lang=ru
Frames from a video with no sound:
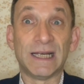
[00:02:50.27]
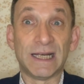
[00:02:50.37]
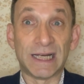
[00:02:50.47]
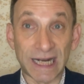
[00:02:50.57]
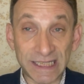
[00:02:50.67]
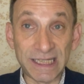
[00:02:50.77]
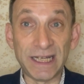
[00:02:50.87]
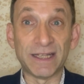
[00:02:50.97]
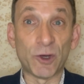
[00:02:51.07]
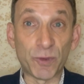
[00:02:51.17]
России
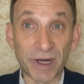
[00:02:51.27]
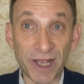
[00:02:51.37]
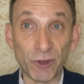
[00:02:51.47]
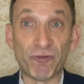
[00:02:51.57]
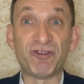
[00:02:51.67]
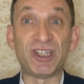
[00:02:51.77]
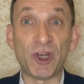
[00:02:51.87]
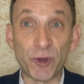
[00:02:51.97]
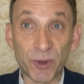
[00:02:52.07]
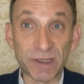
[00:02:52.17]
на Украину
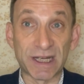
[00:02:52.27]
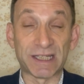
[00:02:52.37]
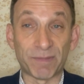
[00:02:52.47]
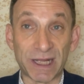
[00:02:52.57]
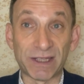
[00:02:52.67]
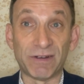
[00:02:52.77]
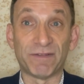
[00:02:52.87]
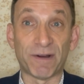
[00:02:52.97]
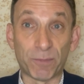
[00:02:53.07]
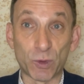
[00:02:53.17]
всерьез рассматривает
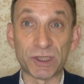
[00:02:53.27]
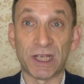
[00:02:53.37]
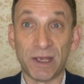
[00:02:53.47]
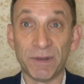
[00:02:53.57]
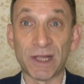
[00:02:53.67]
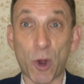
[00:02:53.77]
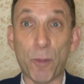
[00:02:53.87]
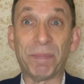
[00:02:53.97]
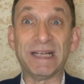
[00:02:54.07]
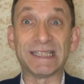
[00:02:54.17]
вопрос именно о
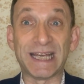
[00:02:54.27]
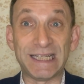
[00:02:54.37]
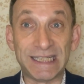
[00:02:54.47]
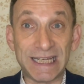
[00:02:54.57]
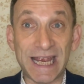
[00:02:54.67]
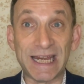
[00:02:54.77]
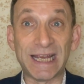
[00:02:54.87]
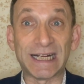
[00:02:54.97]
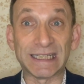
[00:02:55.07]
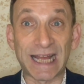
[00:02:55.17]
присоединении
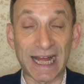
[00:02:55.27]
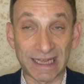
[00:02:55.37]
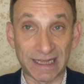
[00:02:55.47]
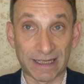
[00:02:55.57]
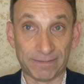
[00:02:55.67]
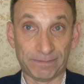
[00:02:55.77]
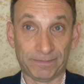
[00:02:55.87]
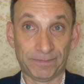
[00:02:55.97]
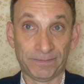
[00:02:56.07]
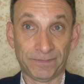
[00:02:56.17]
к НАТО.
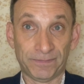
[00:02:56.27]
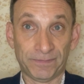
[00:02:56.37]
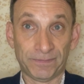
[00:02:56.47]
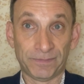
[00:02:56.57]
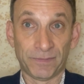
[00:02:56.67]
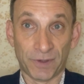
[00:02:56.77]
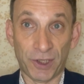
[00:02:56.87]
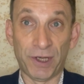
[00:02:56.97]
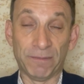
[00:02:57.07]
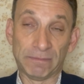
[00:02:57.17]

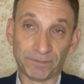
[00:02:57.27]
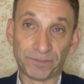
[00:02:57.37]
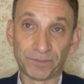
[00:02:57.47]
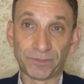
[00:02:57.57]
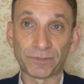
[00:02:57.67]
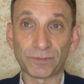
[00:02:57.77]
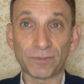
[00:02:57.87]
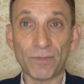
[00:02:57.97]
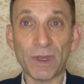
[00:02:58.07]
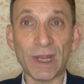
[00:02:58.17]
И
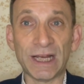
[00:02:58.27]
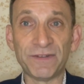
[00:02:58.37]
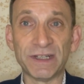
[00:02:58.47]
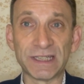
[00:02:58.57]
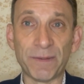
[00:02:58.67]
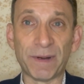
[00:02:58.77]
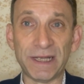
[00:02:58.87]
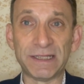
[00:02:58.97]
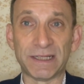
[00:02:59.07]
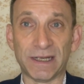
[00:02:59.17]
шведские
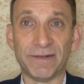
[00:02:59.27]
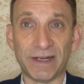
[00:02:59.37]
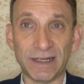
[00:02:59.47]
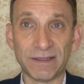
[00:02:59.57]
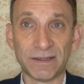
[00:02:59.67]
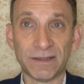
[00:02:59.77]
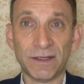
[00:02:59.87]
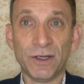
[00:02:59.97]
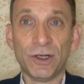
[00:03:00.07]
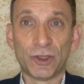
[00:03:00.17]
политики говорят,
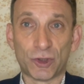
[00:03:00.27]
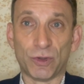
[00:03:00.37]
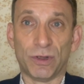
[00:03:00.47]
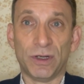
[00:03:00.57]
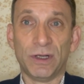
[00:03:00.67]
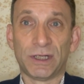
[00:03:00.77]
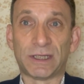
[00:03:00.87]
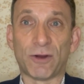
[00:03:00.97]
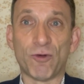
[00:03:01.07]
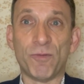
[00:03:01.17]
что к
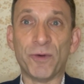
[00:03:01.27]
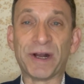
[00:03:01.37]
такому